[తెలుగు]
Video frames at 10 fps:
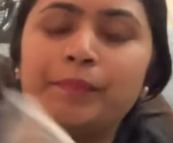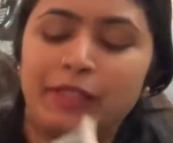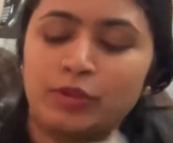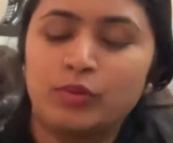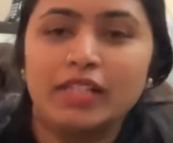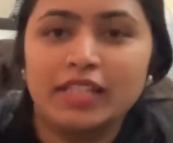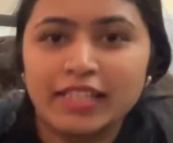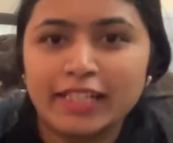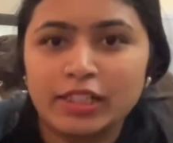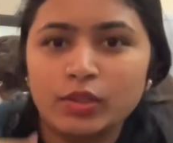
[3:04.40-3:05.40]

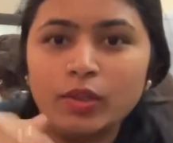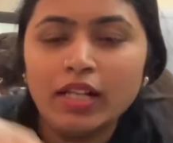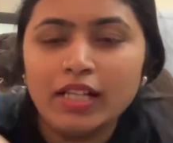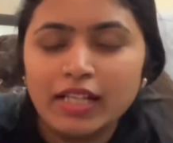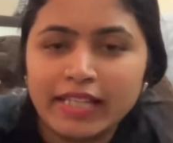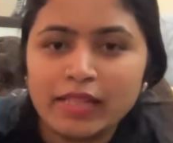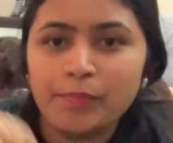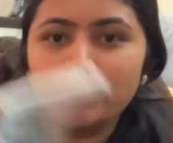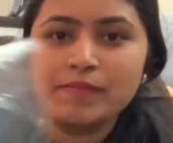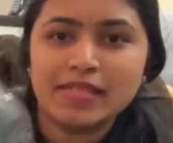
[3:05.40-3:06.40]
పెట్టుకున్నాను దీంట్లో ఇది
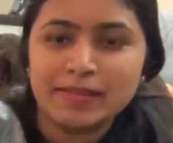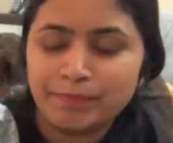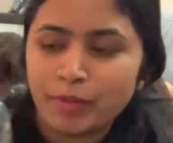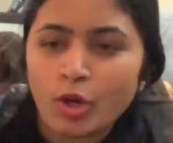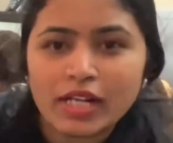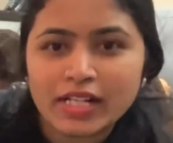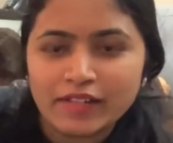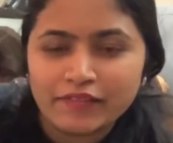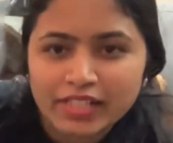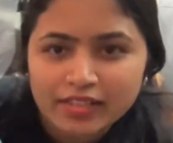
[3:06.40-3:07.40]
జిప్ లాక్
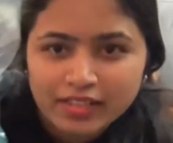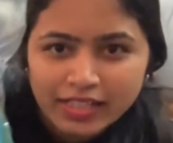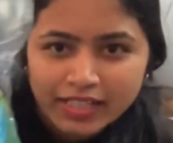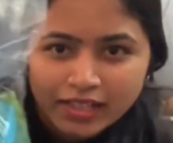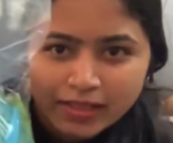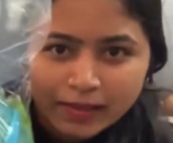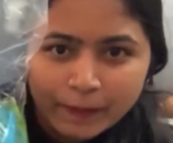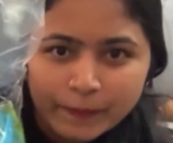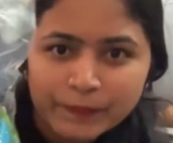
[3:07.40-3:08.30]
కవరింగ్ అండి ఇలాగా